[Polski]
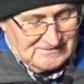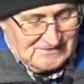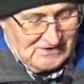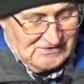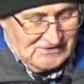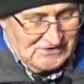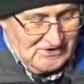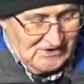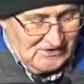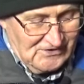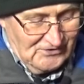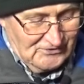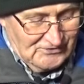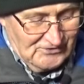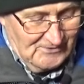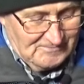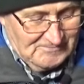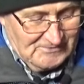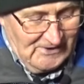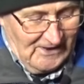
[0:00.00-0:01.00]
częściej
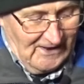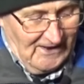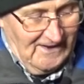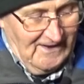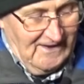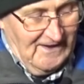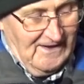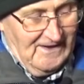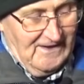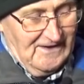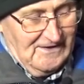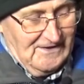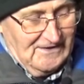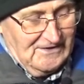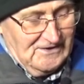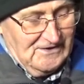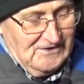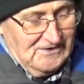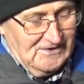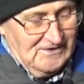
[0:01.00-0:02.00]
konopna
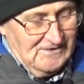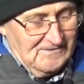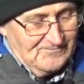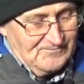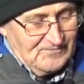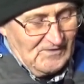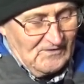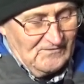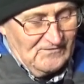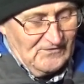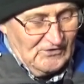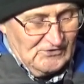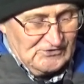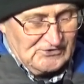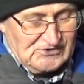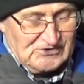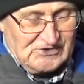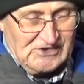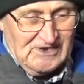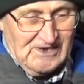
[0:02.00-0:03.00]
i
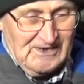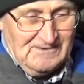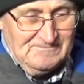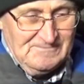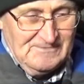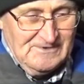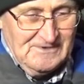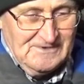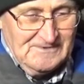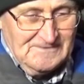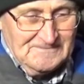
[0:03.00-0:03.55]
woskiem,